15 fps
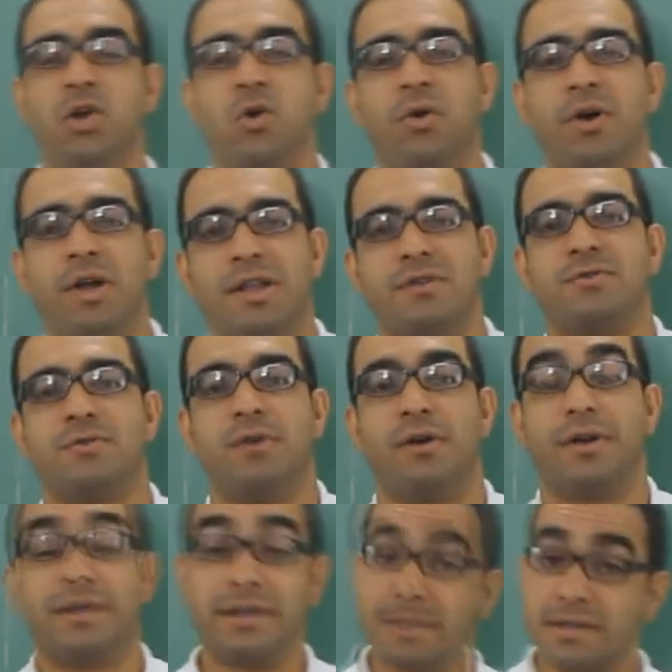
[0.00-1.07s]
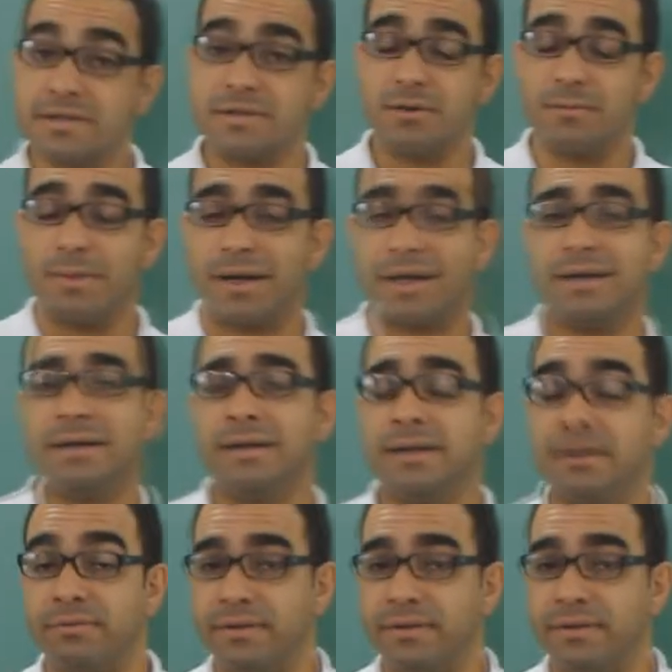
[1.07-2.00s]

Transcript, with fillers: Olha só, que questão bacana,